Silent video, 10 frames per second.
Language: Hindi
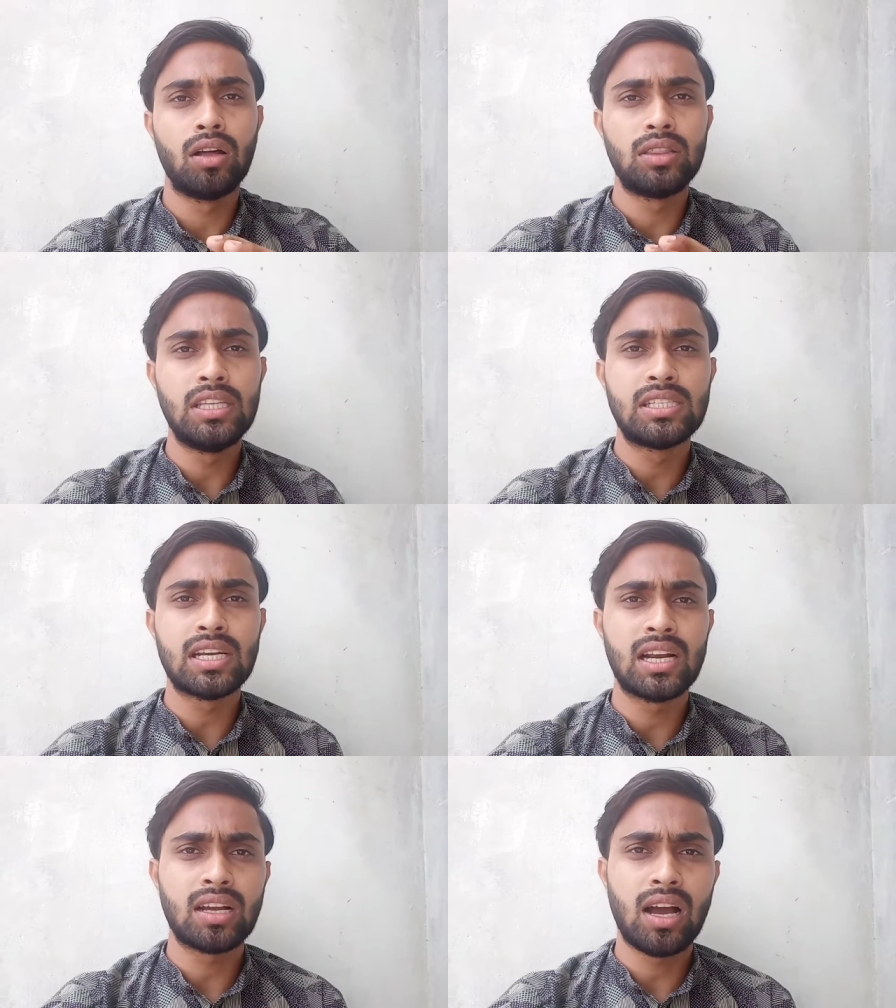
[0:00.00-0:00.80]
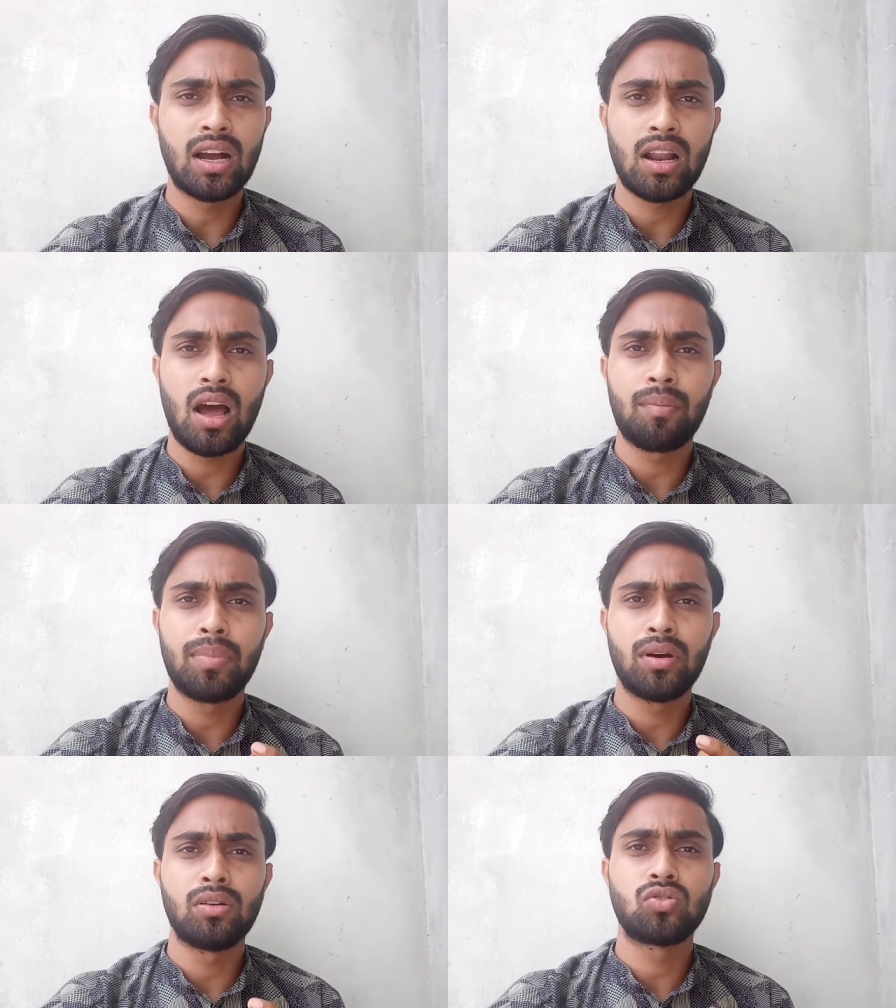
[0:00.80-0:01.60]
तीस सेकेंड का अगर आप
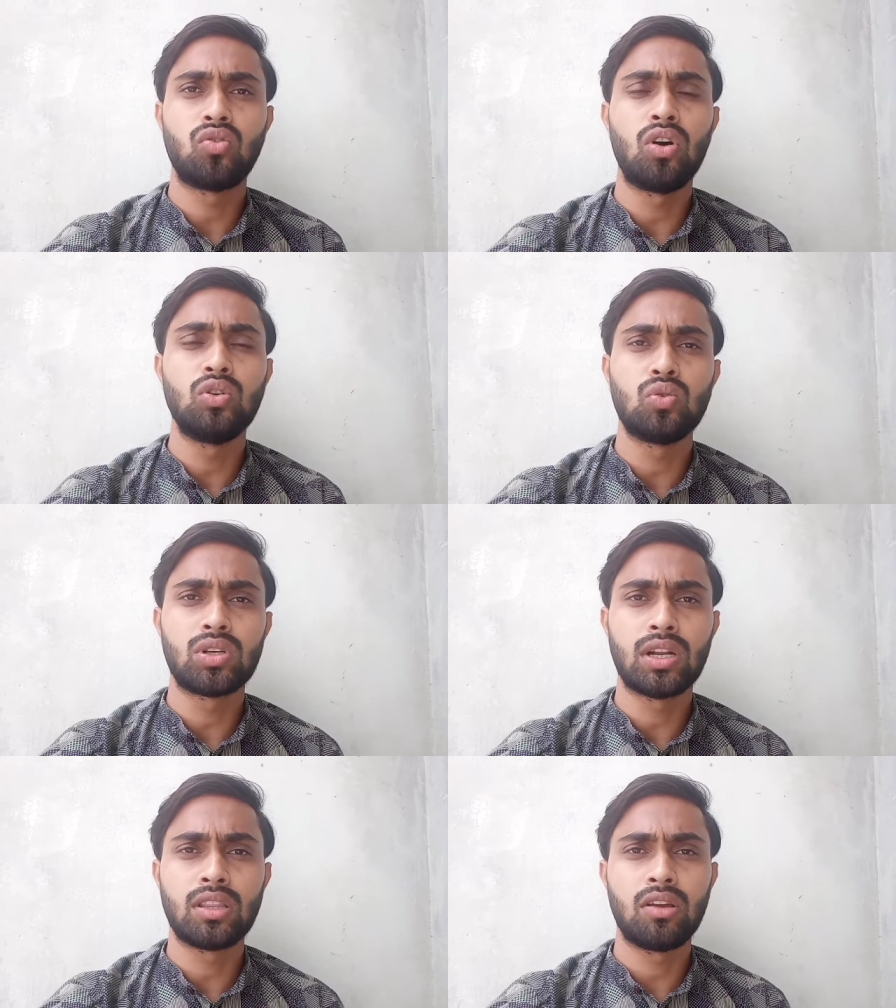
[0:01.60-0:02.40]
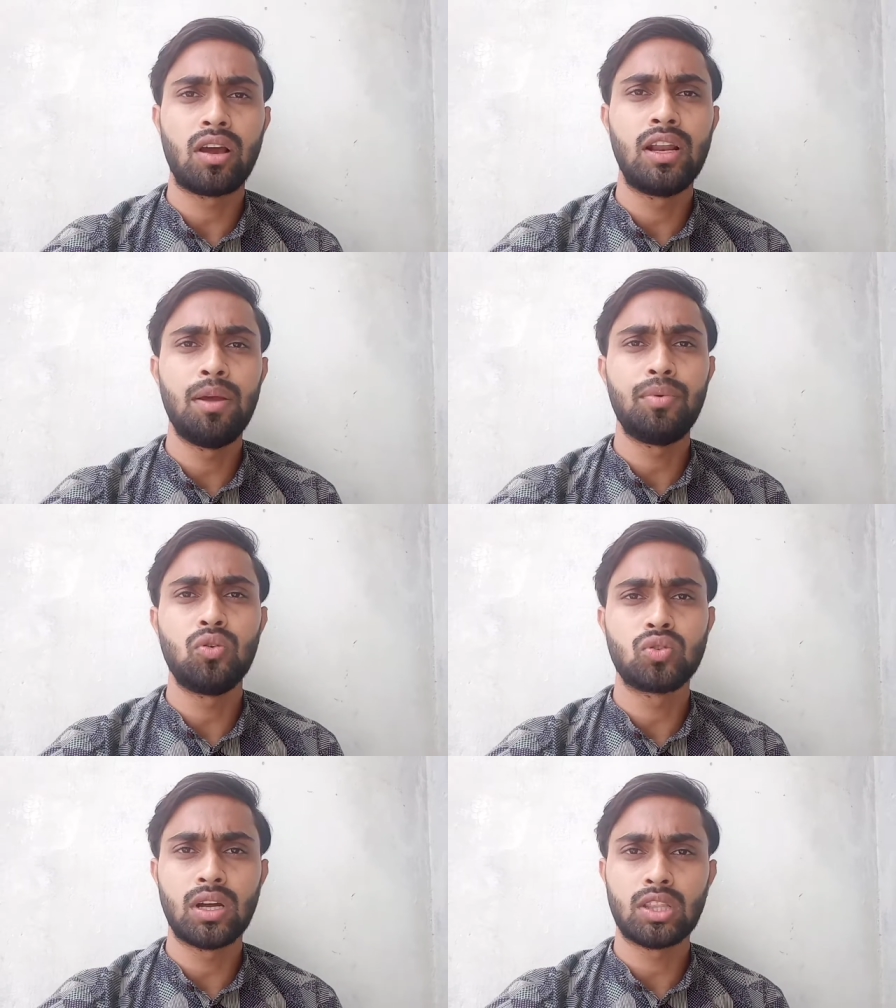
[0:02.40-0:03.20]
सॉन्ग यूज़ करते हो या क्लिप
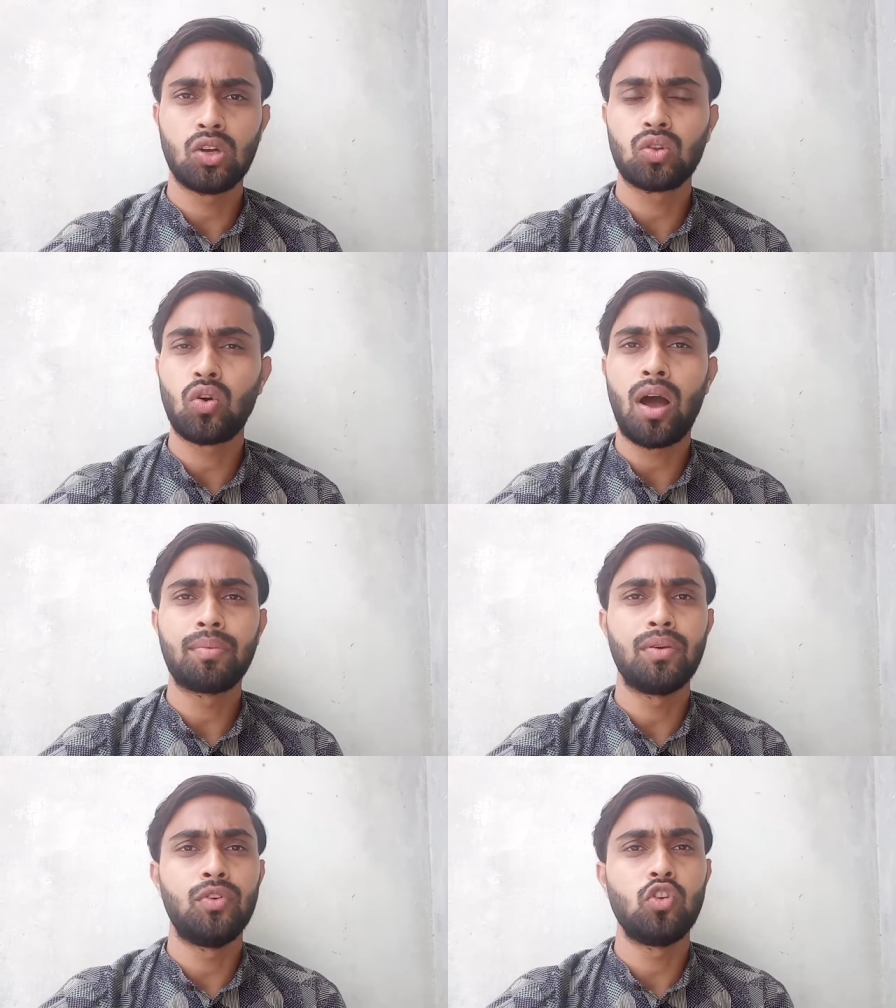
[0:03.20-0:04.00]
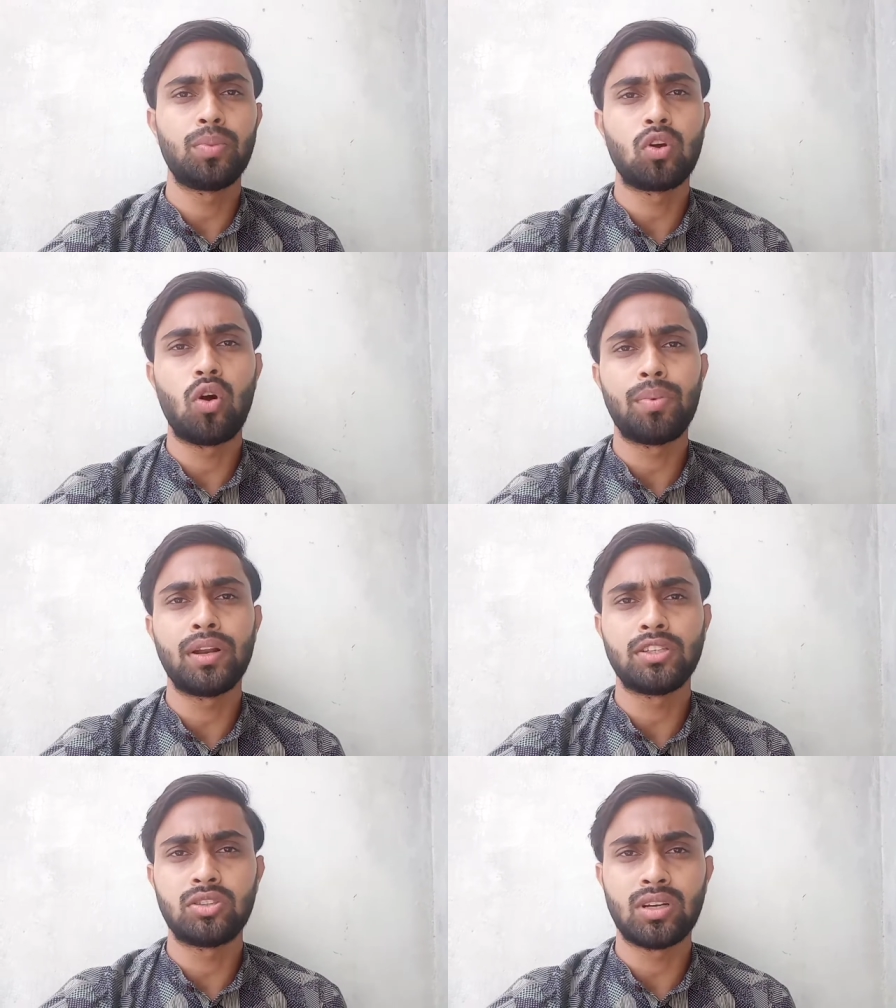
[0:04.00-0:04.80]
यूज़ करते हो तो आपकी वीडियो पे
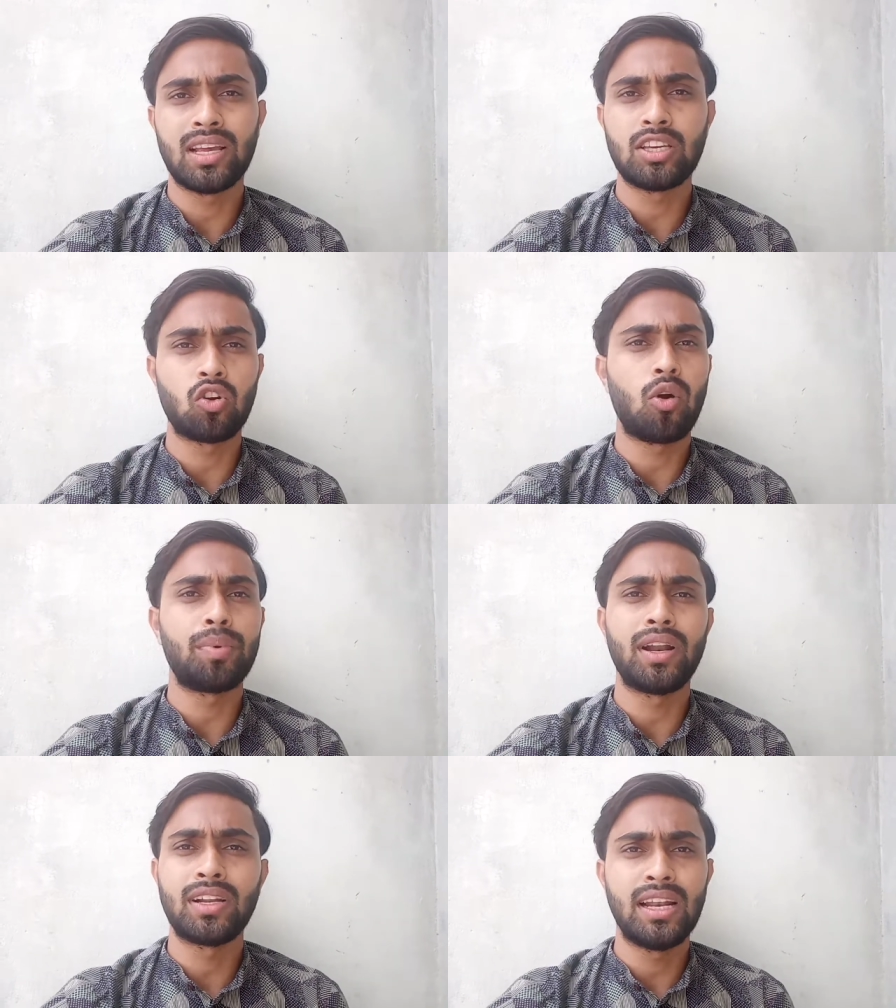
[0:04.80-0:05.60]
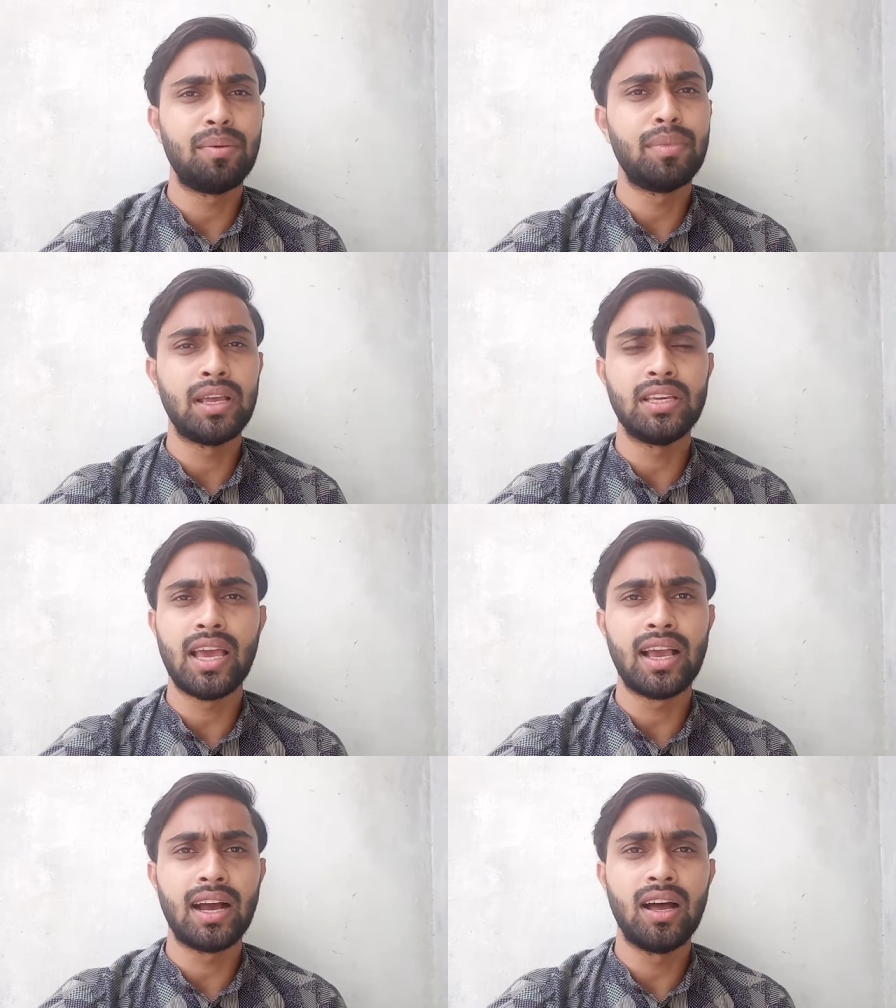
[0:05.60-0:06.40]
कॉपीराइट स्ट्राइक या कॉपीराइट क्लेम नहीं
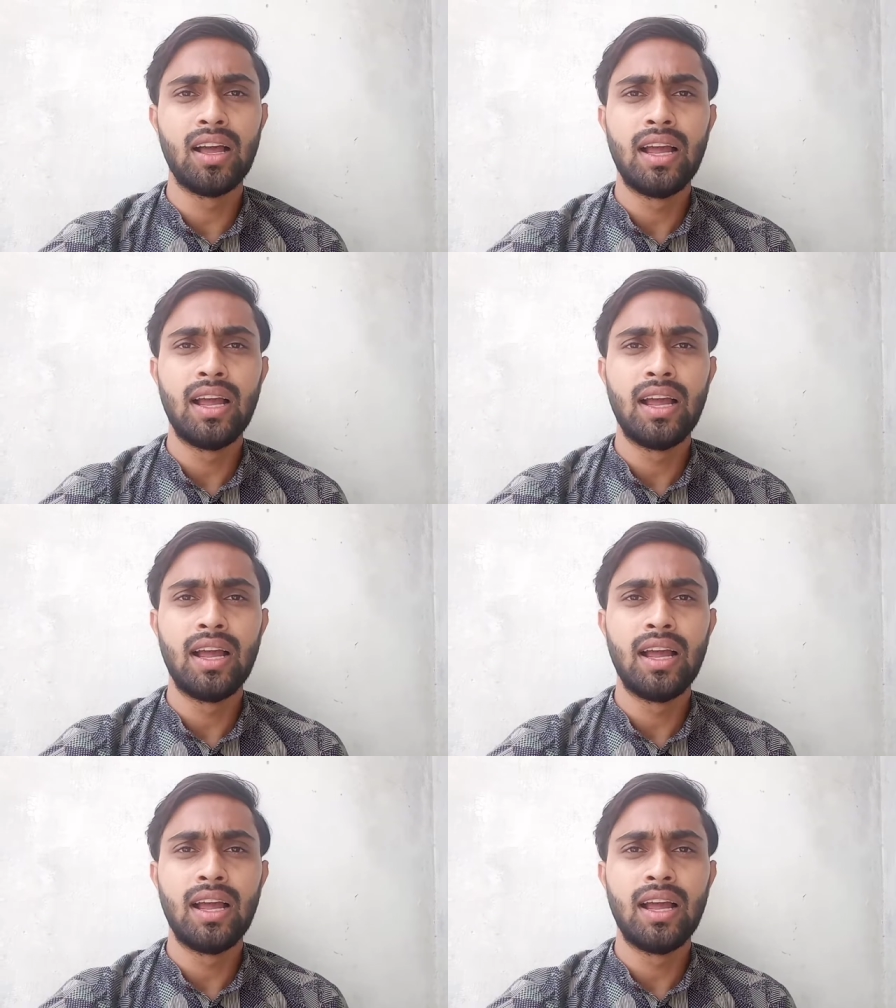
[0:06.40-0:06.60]
आएगा